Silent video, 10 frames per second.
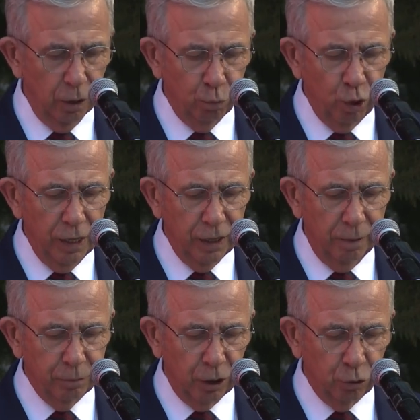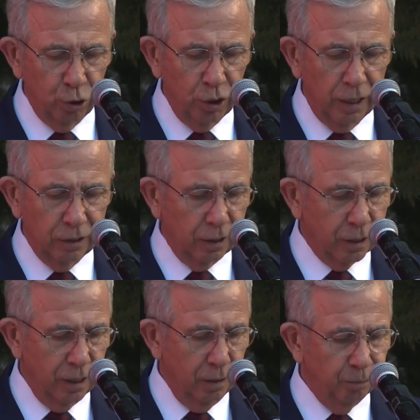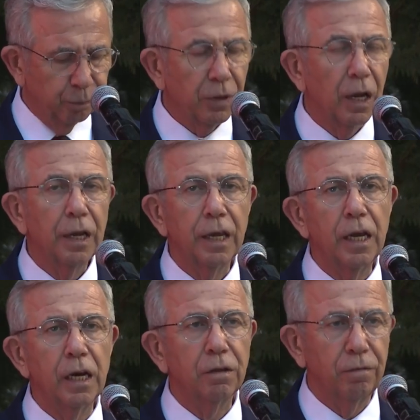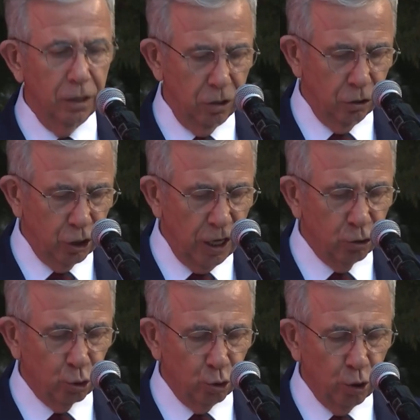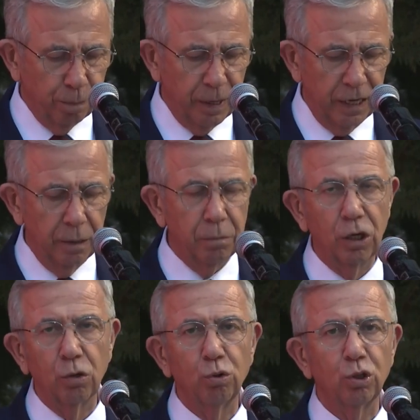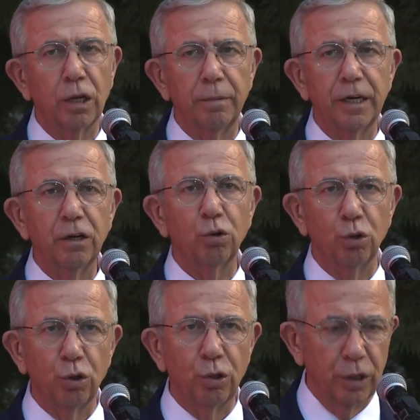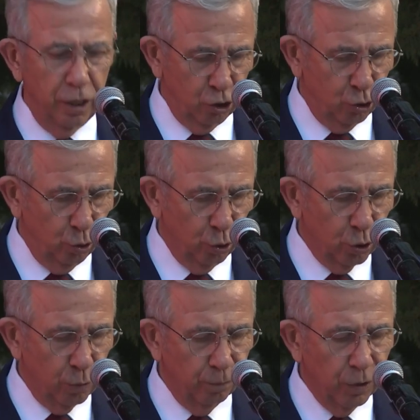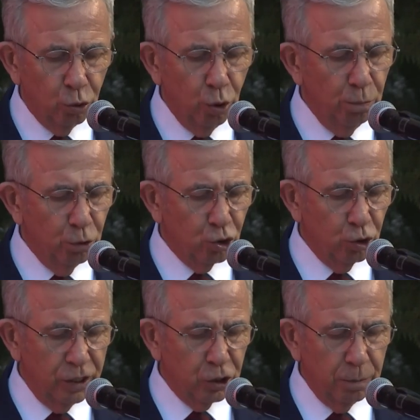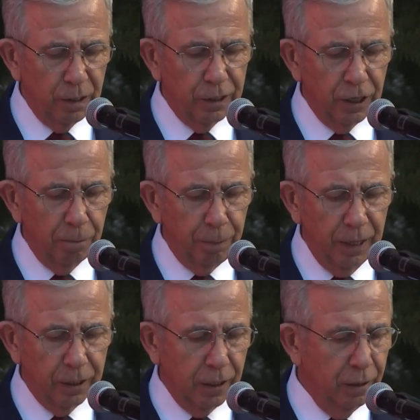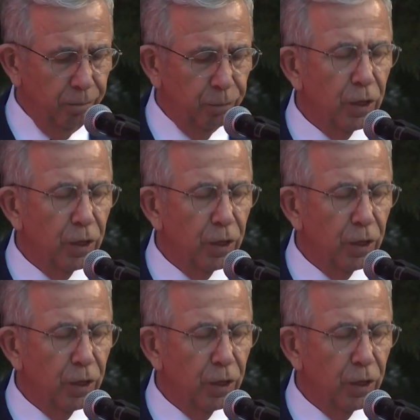Bu anlamda dünyadaki ilk ve tek çocuk bayramını kutlamanın gururunu yaşıyoruz. Tüm bu çalışmaları yaparken